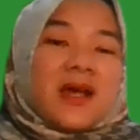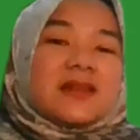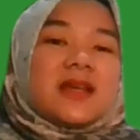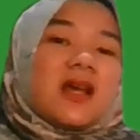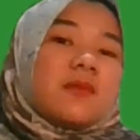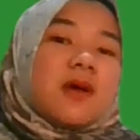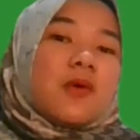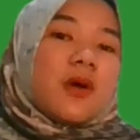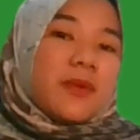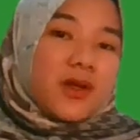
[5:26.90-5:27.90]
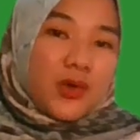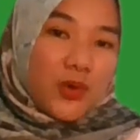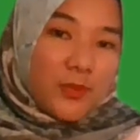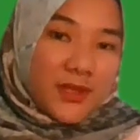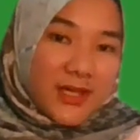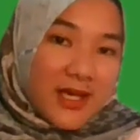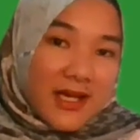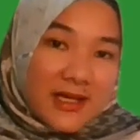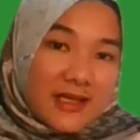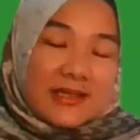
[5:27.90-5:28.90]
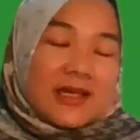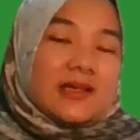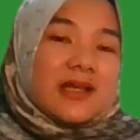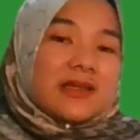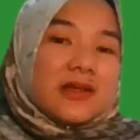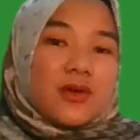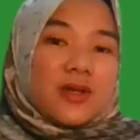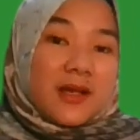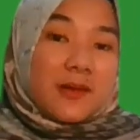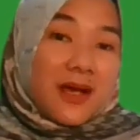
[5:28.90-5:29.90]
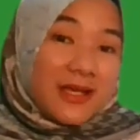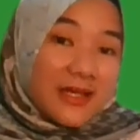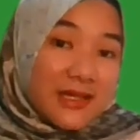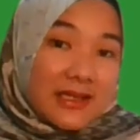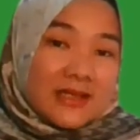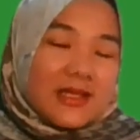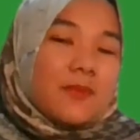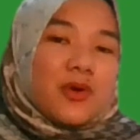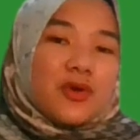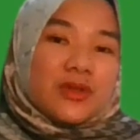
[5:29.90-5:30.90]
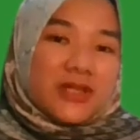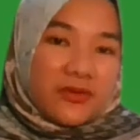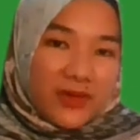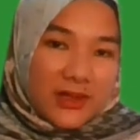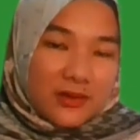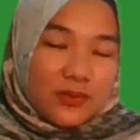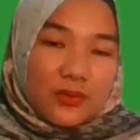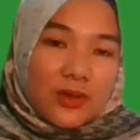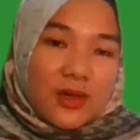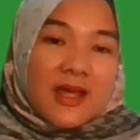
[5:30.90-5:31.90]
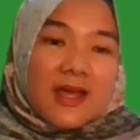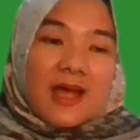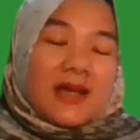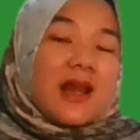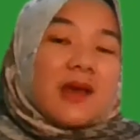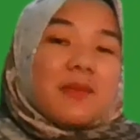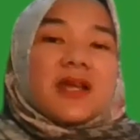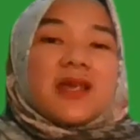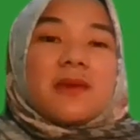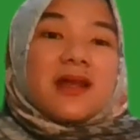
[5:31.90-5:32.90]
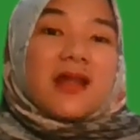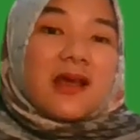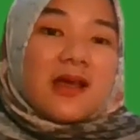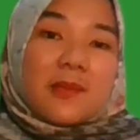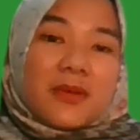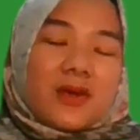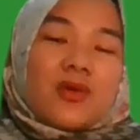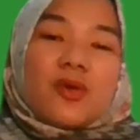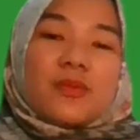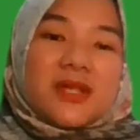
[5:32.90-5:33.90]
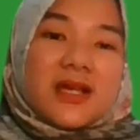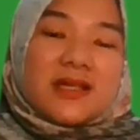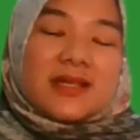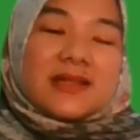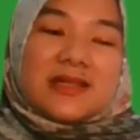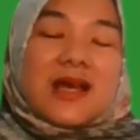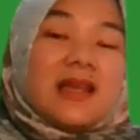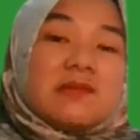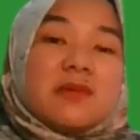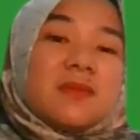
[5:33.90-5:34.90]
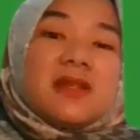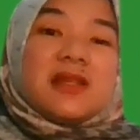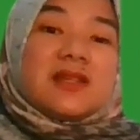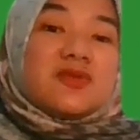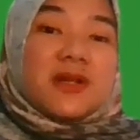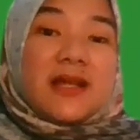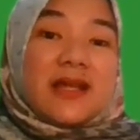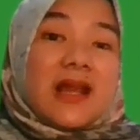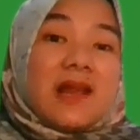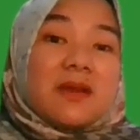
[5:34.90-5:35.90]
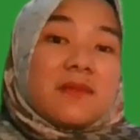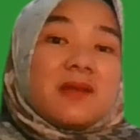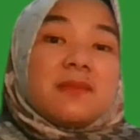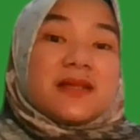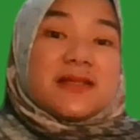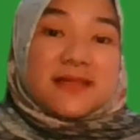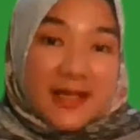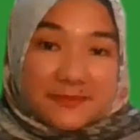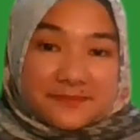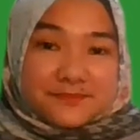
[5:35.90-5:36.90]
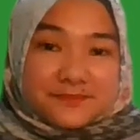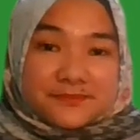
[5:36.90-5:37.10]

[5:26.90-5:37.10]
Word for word: Mengatakan bahwa perekonomian yang dikategorikan baik, yang produktif itu adalah bagaimana perekonomian yang tidak hanya memiliki sumber daya alam yang melimpah saja,